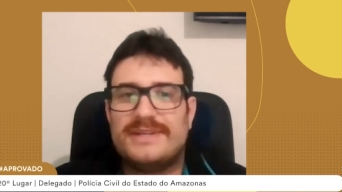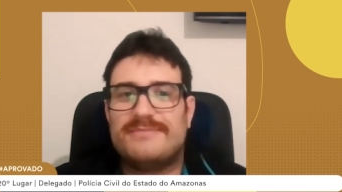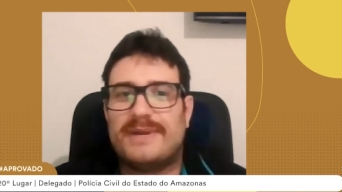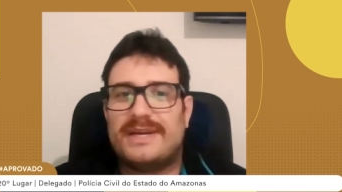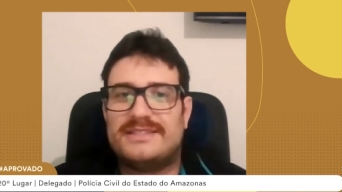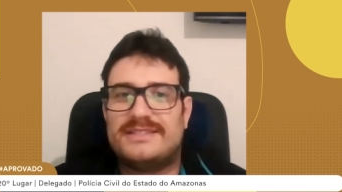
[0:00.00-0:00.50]

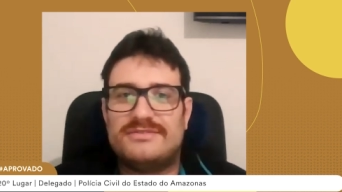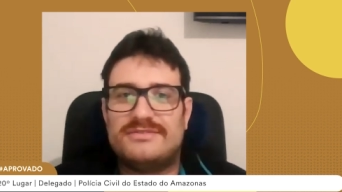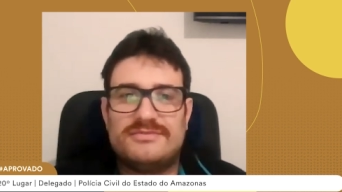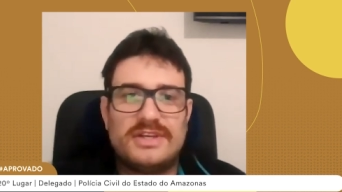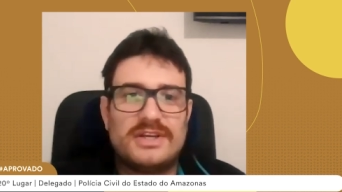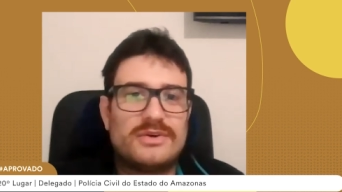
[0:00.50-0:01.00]
Mas
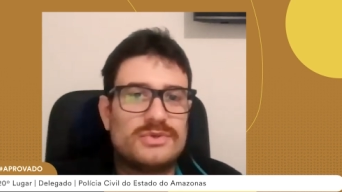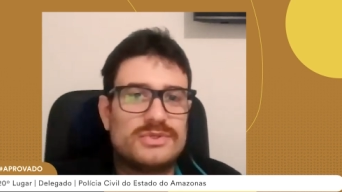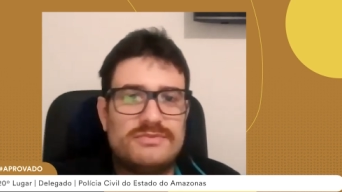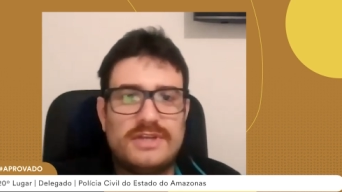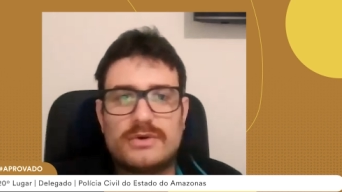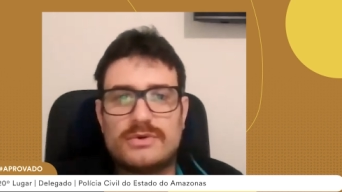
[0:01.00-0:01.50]
vim,
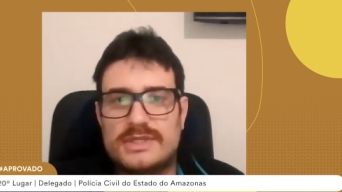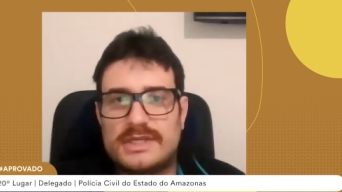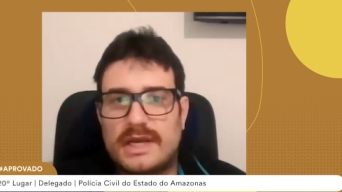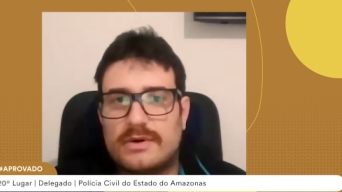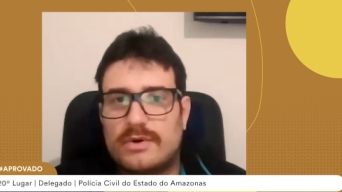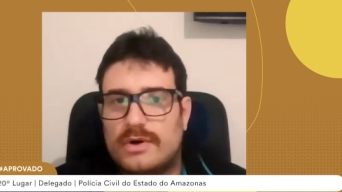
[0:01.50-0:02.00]
vim a
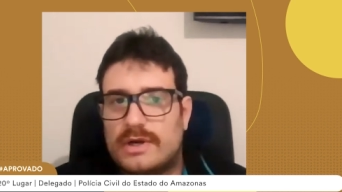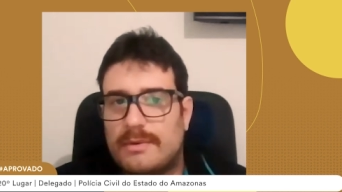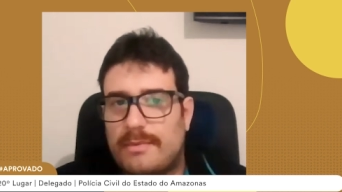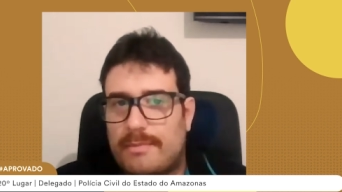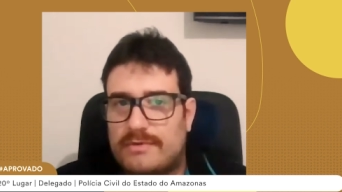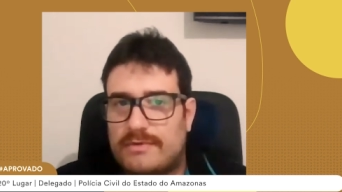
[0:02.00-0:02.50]
conseguir agora a
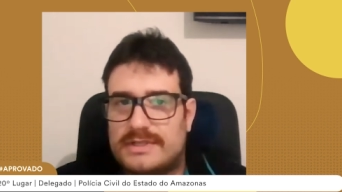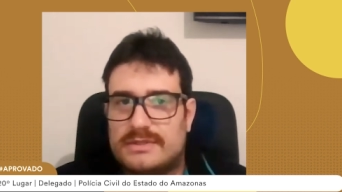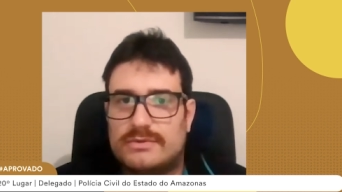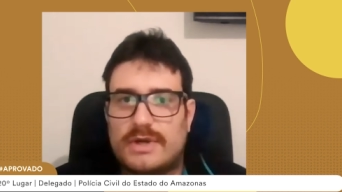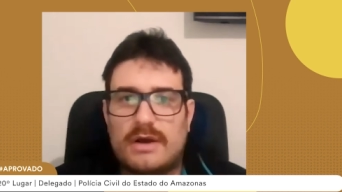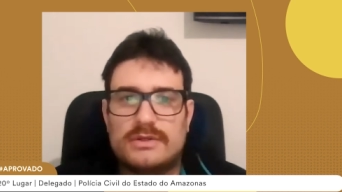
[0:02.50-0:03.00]
aprovação
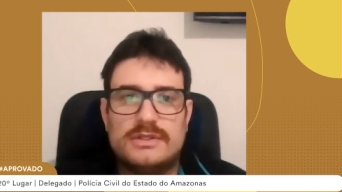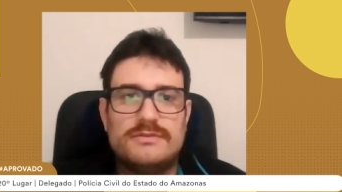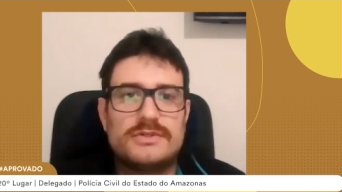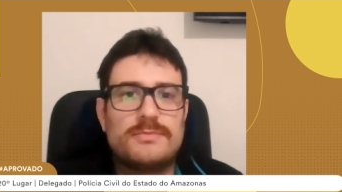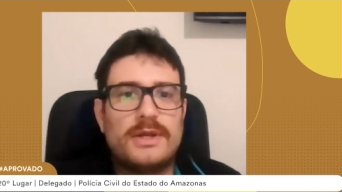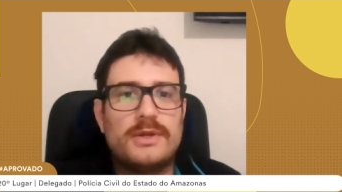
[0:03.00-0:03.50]
no cargo de nível
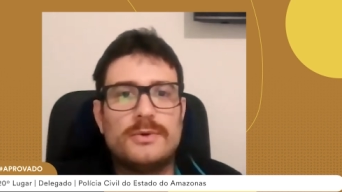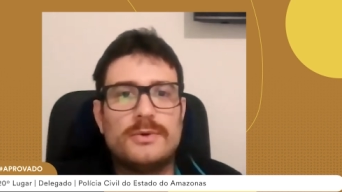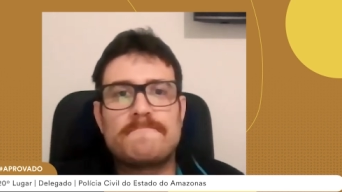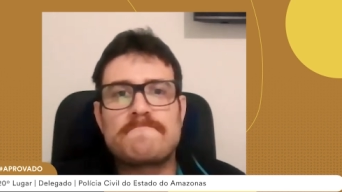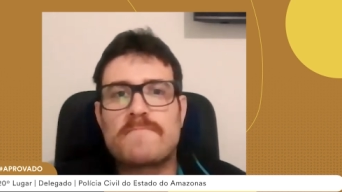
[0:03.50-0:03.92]
superior.